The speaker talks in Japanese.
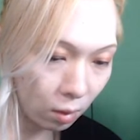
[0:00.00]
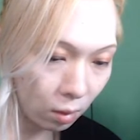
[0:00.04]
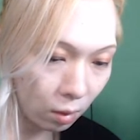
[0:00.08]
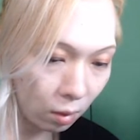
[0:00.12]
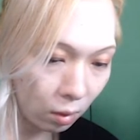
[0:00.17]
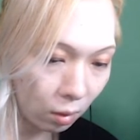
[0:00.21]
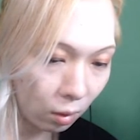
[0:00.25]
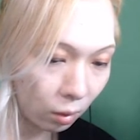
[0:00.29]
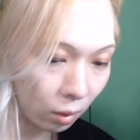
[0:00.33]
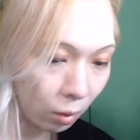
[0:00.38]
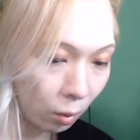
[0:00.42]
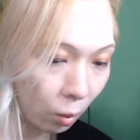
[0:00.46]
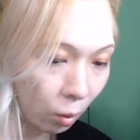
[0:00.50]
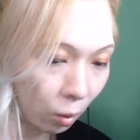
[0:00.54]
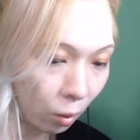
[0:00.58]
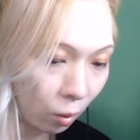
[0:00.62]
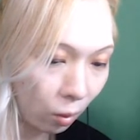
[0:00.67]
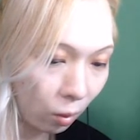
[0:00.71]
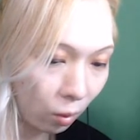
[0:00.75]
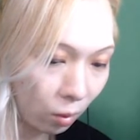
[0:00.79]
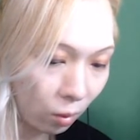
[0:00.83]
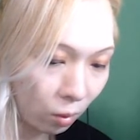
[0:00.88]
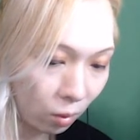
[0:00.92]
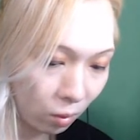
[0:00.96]
いやでも、
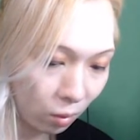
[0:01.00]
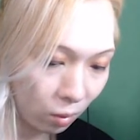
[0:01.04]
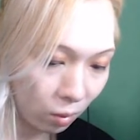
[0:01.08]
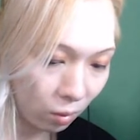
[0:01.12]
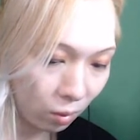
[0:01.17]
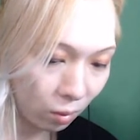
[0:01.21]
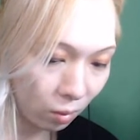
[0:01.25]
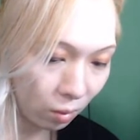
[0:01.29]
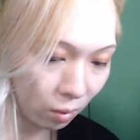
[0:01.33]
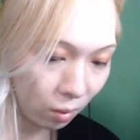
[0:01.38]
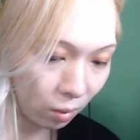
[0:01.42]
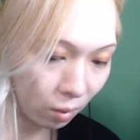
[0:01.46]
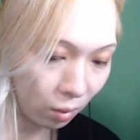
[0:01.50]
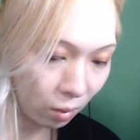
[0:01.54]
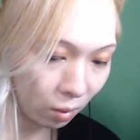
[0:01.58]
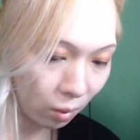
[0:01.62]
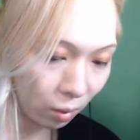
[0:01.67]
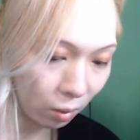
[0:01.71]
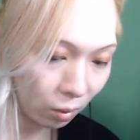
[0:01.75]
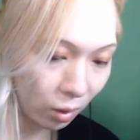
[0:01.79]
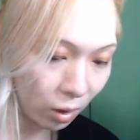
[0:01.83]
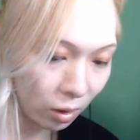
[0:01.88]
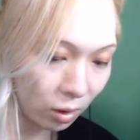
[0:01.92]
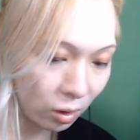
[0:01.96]

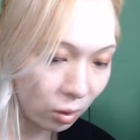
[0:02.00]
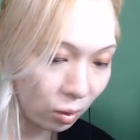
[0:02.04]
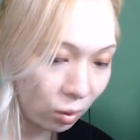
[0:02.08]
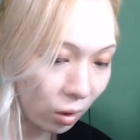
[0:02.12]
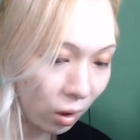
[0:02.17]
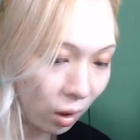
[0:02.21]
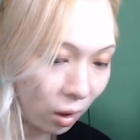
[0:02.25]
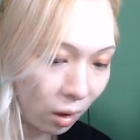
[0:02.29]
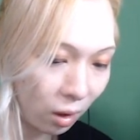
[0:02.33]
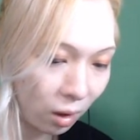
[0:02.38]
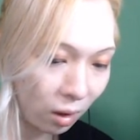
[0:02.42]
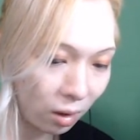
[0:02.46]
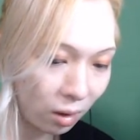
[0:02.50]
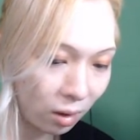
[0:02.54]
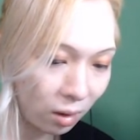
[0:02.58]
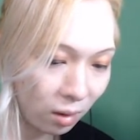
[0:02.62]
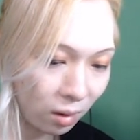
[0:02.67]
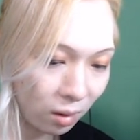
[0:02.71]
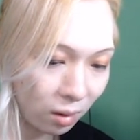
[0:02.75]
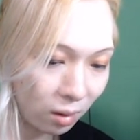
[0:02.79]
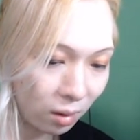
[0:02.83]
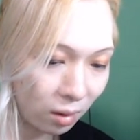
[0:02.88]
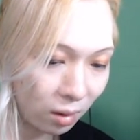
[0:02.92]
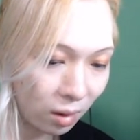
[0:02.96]
同じような
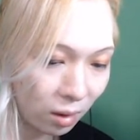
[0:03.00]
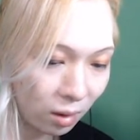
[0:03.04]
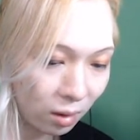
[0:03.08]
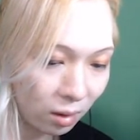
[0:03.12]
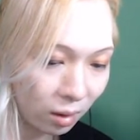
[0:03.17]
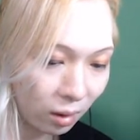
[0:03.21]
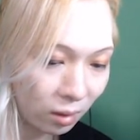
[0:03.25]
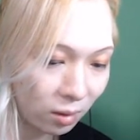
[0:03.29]
タッ